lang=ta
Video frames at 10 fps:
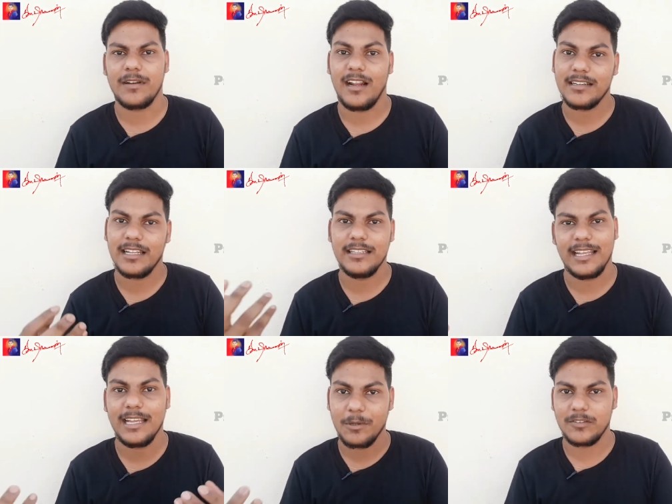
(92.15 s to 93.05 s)
பேர் நாட்டிலேருந்து
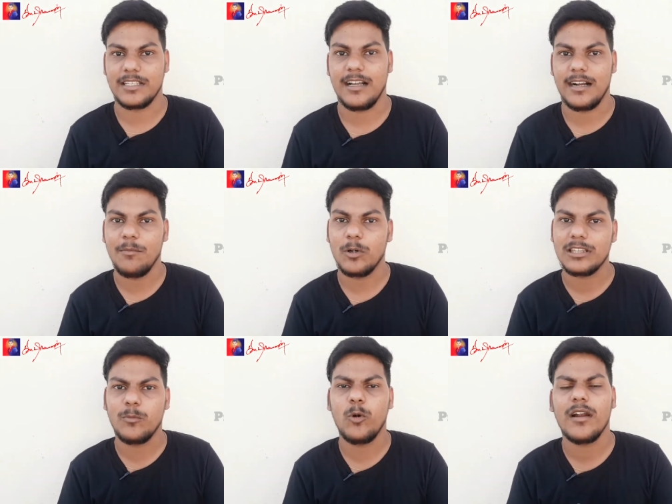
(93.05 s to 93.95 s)
நிறைய பேர் வந்திருக்காங்க
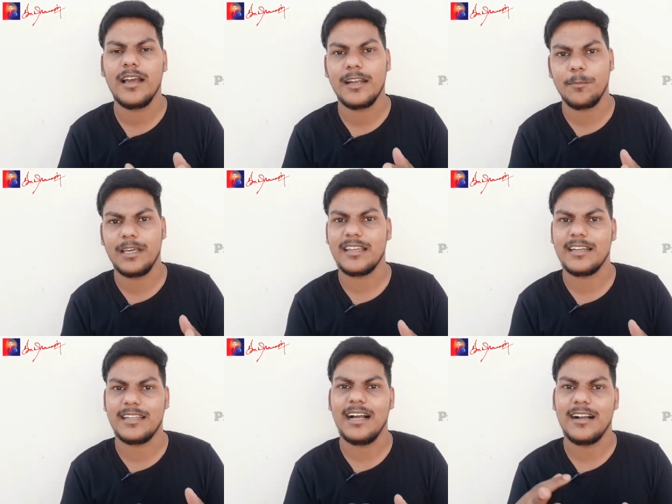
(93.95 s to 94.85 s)
மொத்தம் மூணாயிரம்
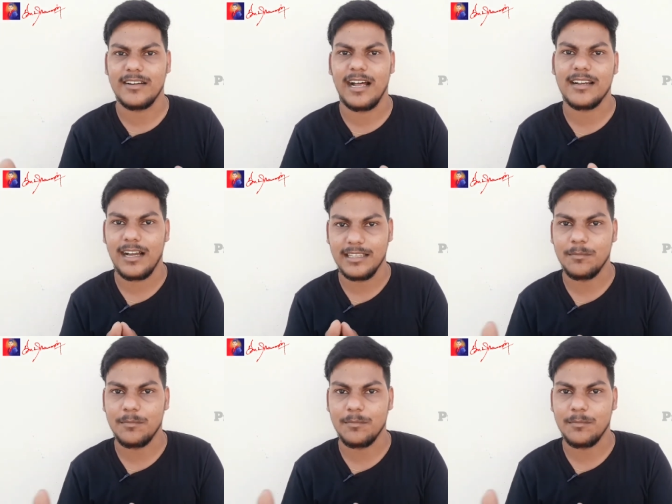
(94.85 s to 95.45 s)
பேர்கிட்ட அங்கே நாட்